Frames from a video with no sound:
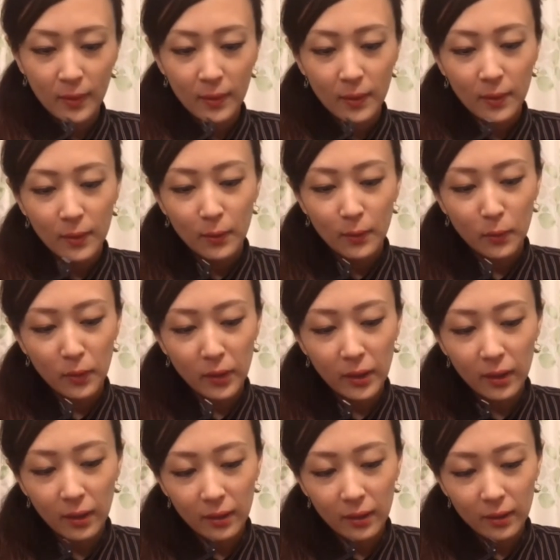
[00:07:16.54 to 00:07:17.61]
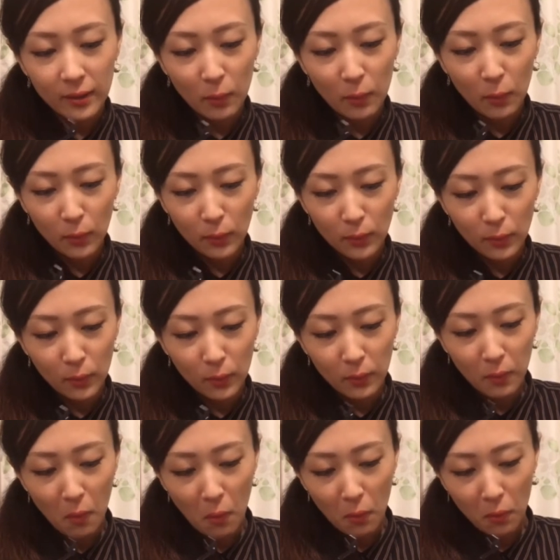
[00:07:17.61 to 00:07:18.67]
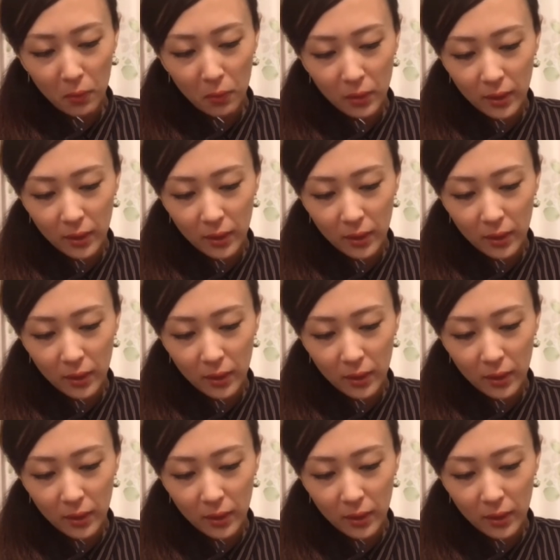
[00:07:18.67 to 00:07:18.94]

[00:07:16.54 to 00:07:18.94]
クリアってほんとほこり